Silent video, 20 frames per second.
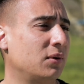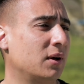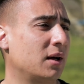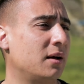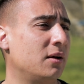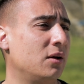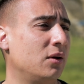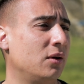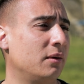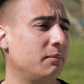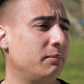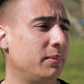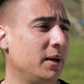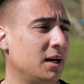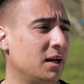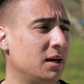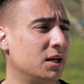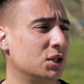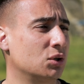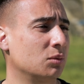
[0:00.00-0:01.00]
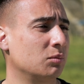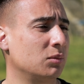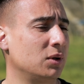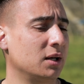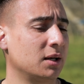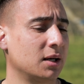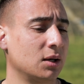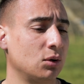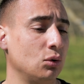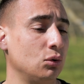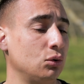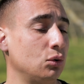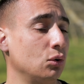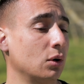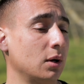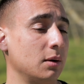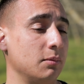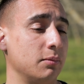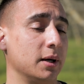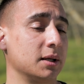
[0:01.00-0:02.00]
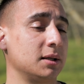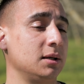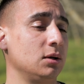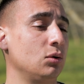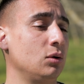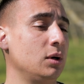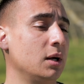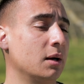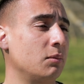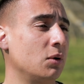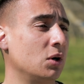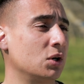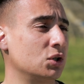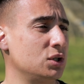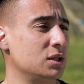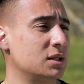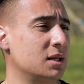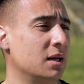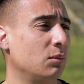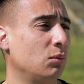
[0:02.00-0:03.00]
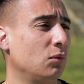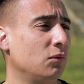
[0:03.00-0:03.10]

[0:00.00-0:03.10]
faire appel à la Chambre d'agriculture et particulièrement à Gislain